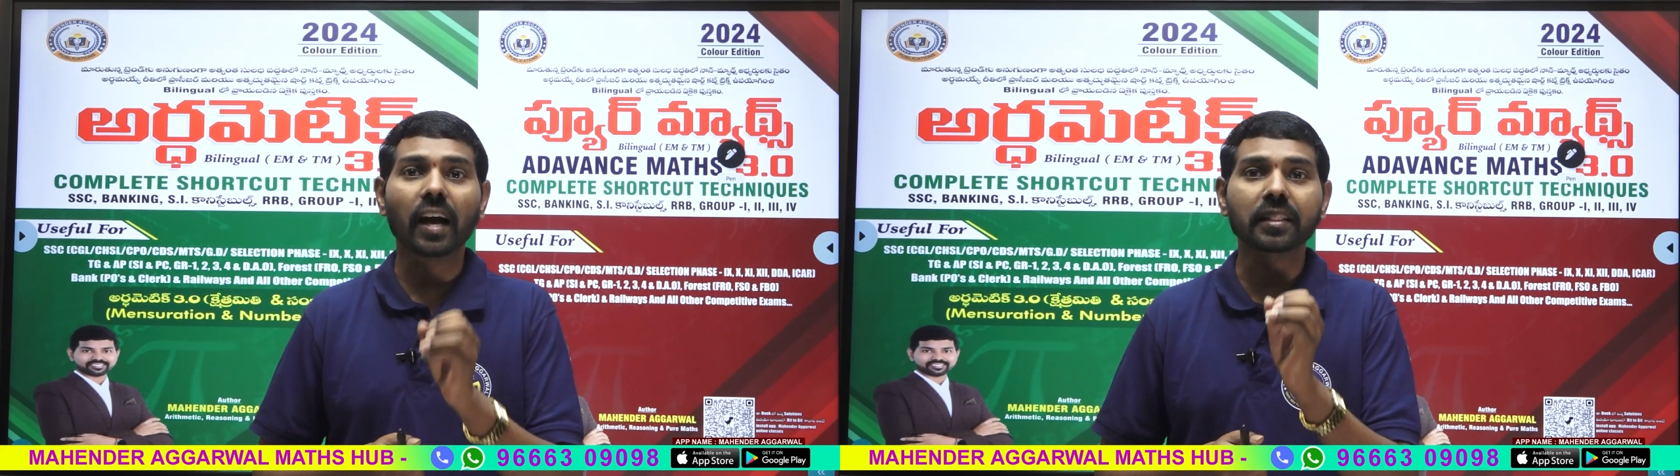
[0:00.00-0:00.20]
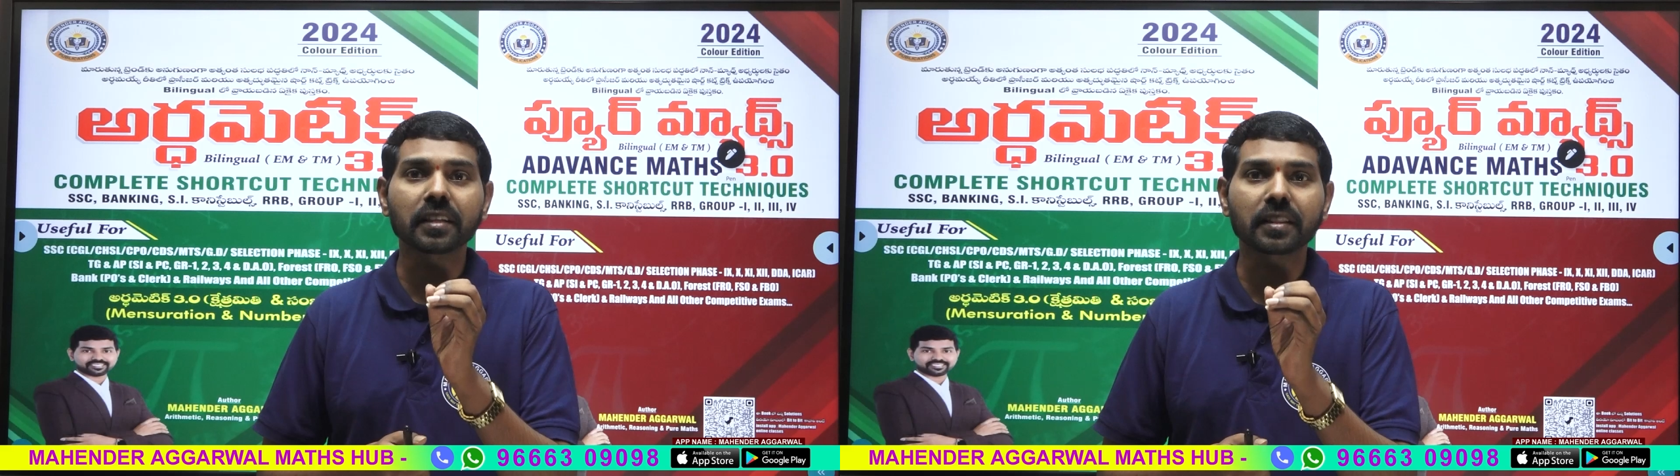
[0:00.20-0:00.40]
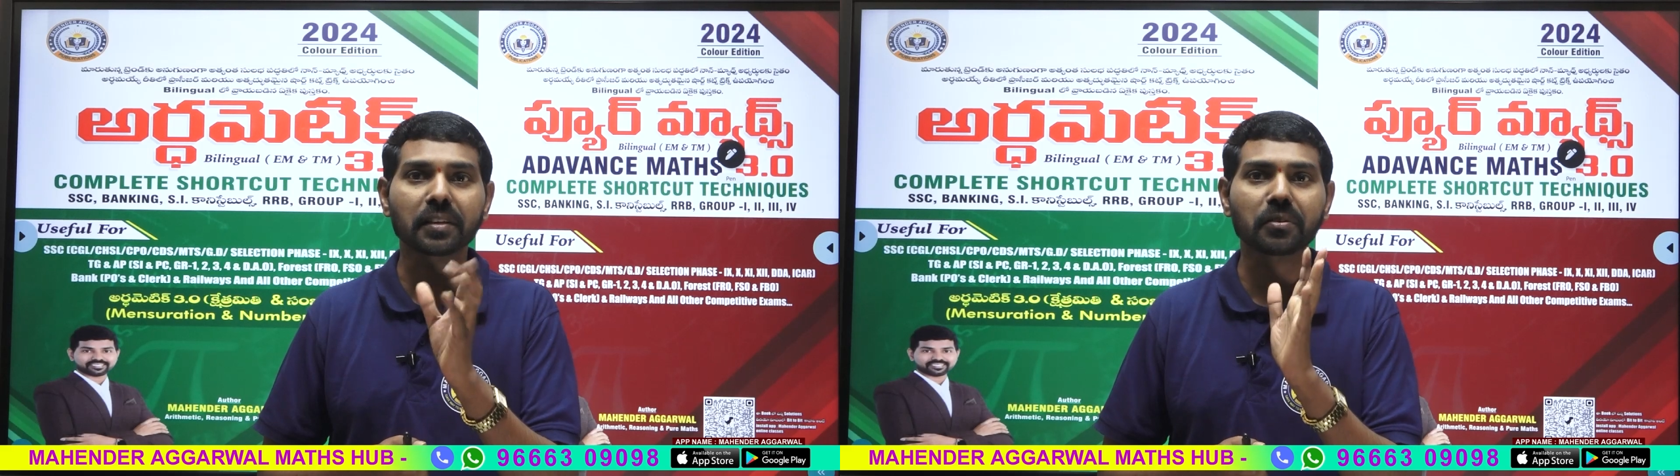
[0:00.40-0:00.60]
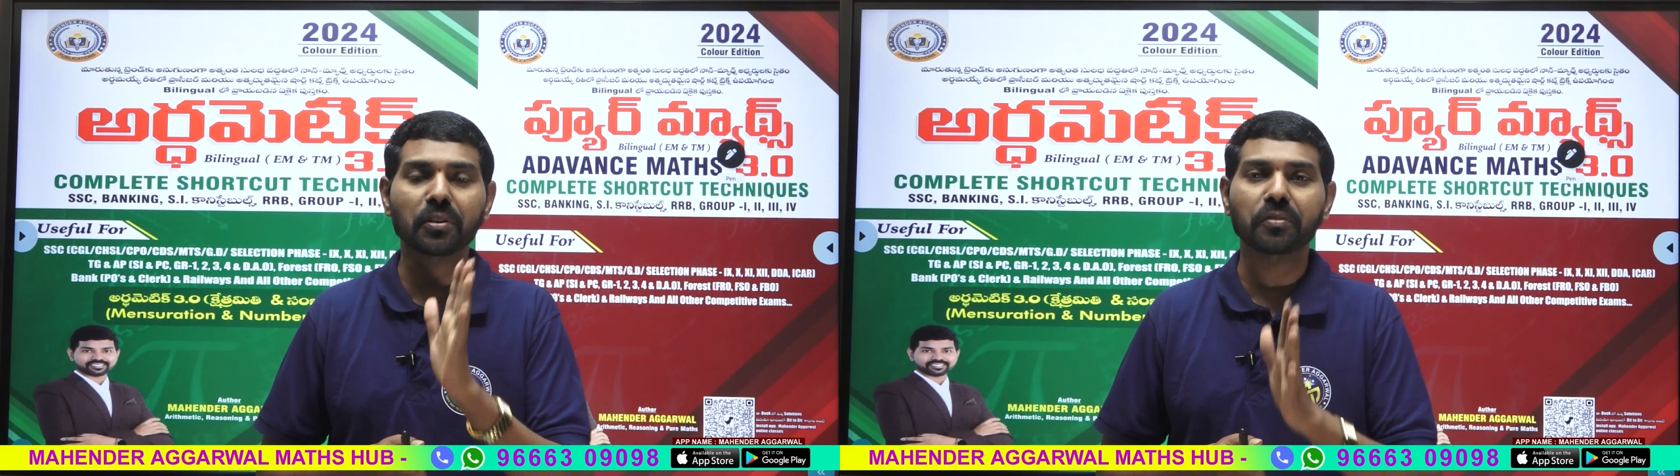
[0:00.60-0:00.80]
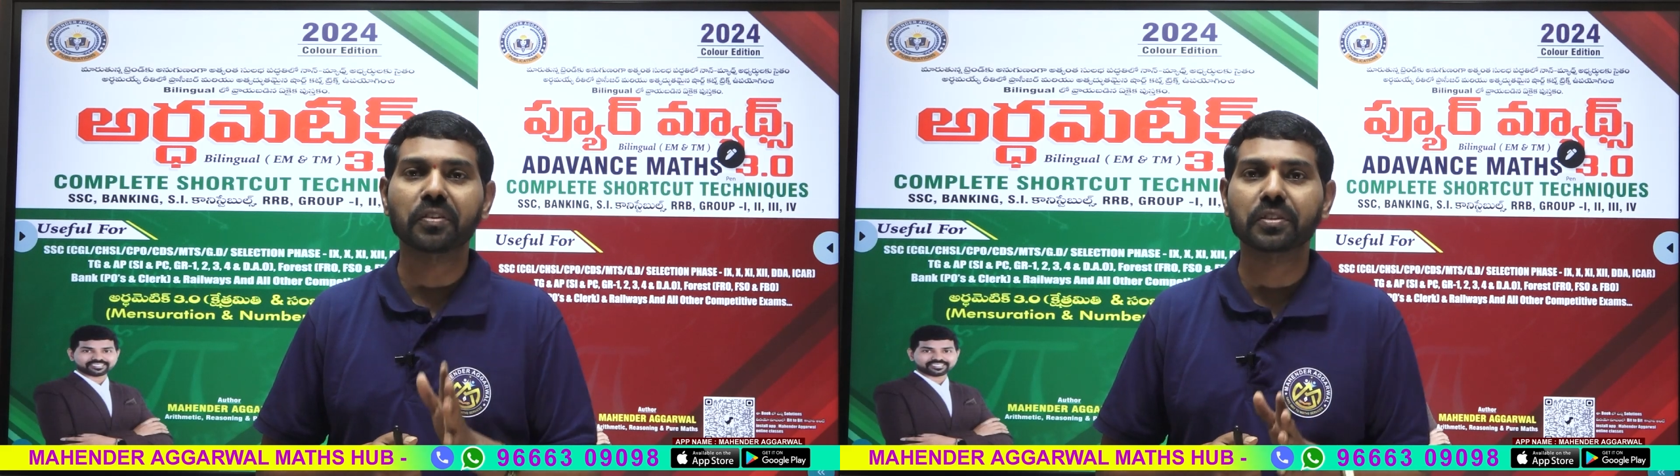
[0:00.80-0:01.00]
అతి
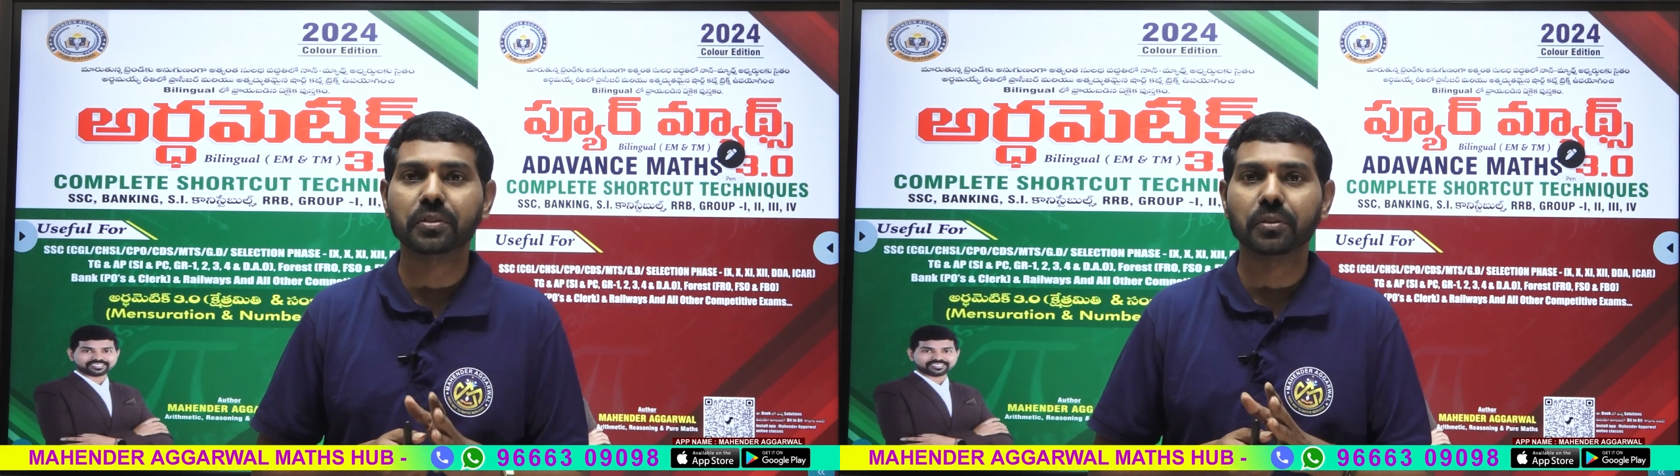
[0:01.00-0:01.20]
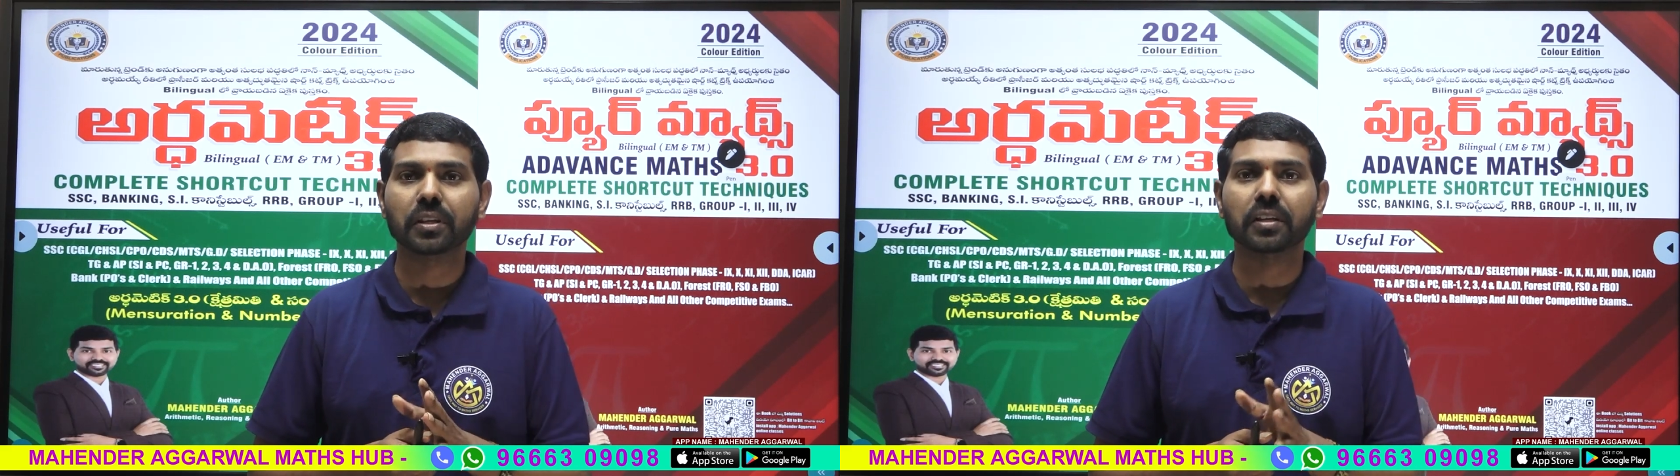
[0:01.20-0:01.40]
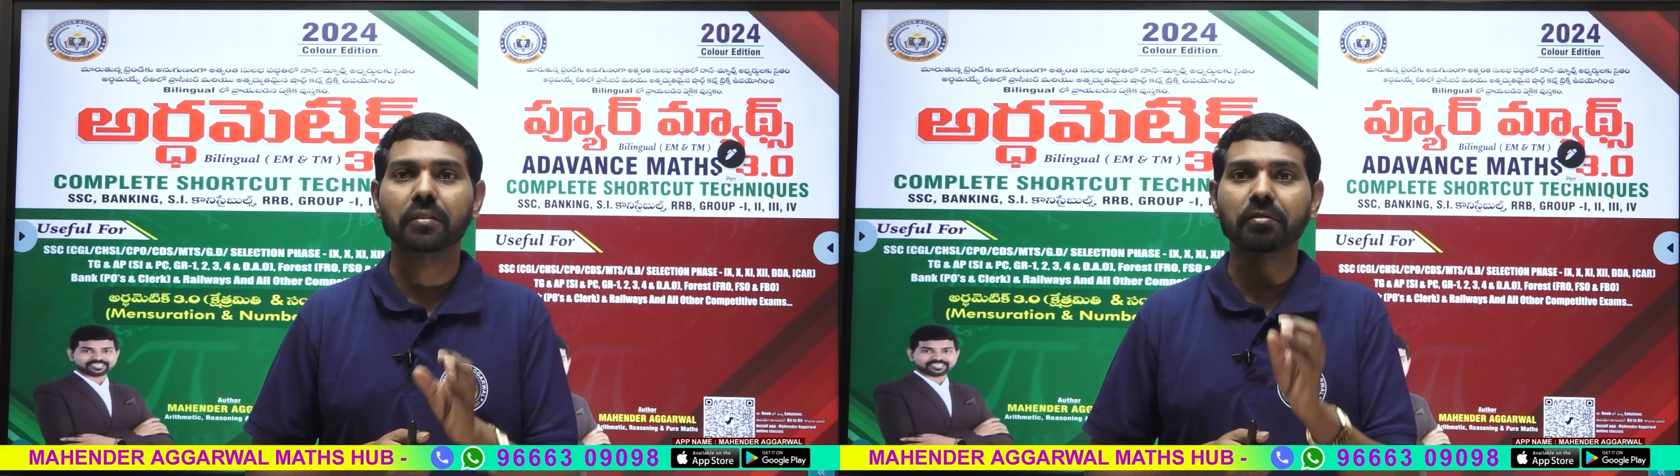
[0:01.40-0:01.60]
తక్కువ ఫీజుతోటి